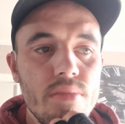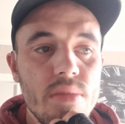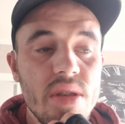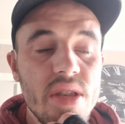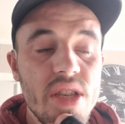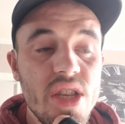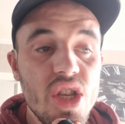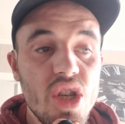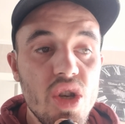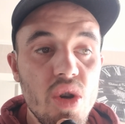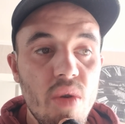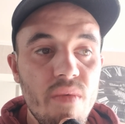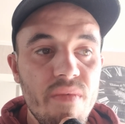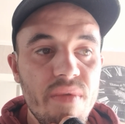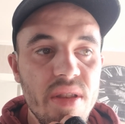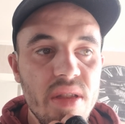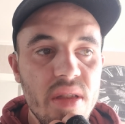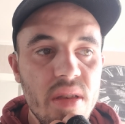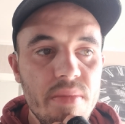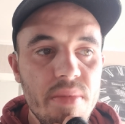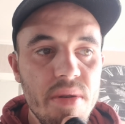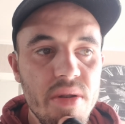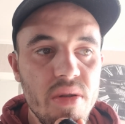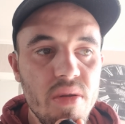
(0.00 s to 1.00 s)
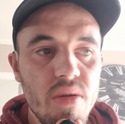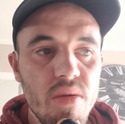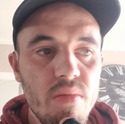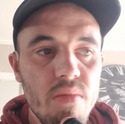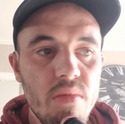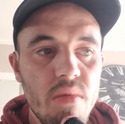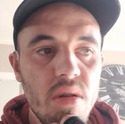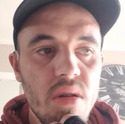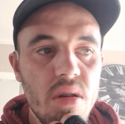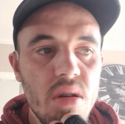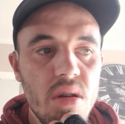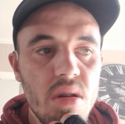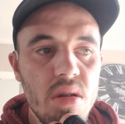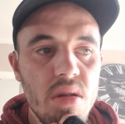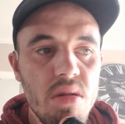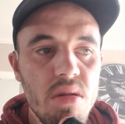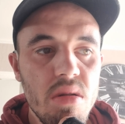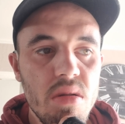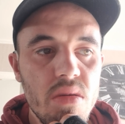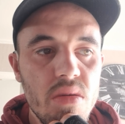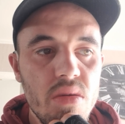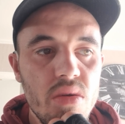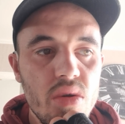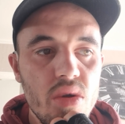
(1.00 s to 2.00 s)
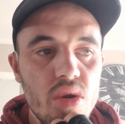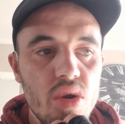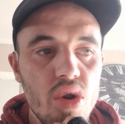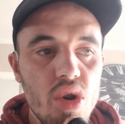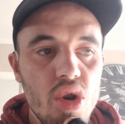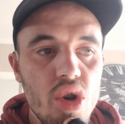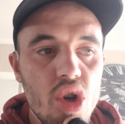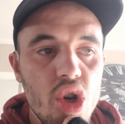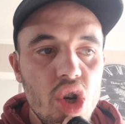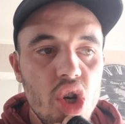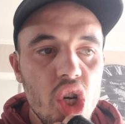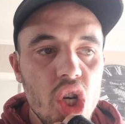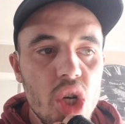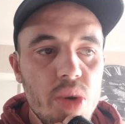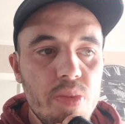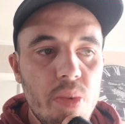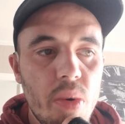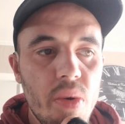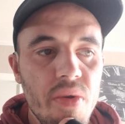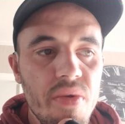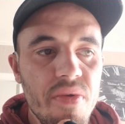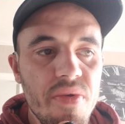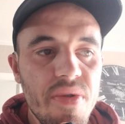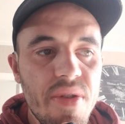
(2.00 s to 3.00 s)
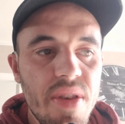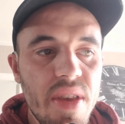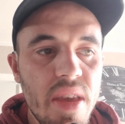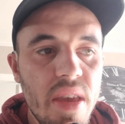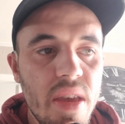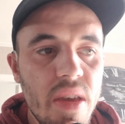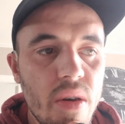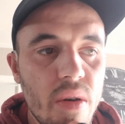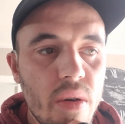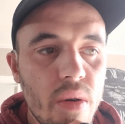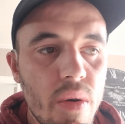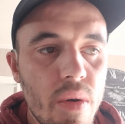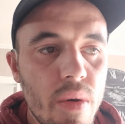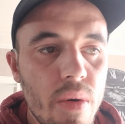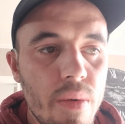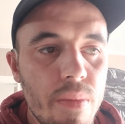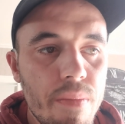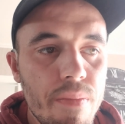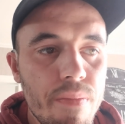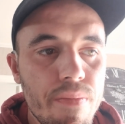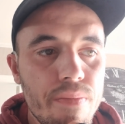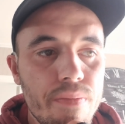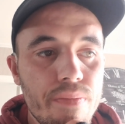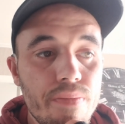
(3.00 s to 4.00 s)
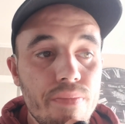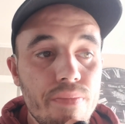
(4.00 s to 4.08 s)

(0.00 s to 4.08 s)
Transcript: c'est chiant en fait parce que moi je pensais euh,